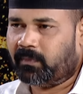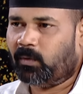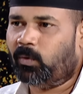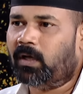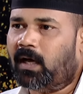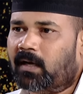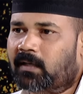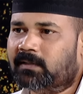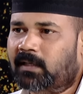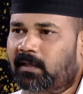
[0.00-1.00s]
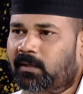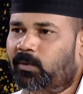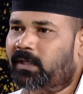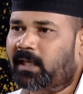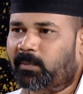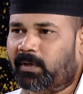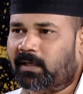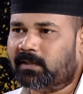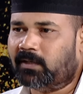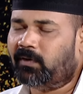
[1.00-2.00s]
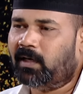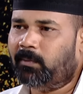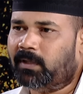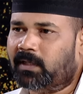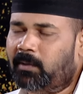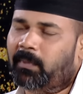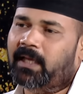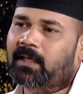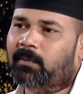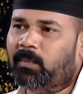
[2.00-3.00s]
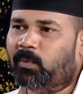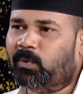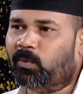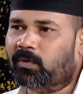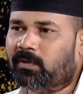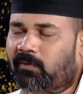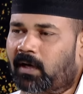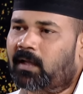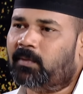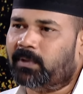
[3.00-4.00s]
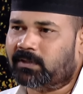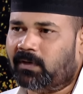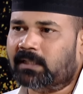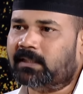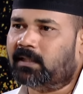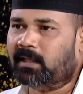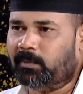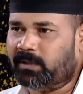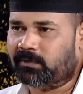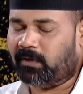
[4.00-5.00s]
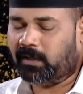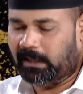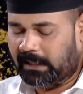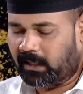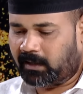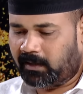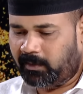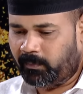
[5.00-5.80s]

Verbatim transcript: ஒன்று ஆர் ராசா இன்னொன்று டிஆர்பி ராஜா இவங்கெல்லாம் பார்த்திங்கன்னா பயங்கரமாக முட்டு கொடுத்து வரலாறு பேசுவாங்க சித்தாந்தம் பேசுவாங்க இன்றைக்கு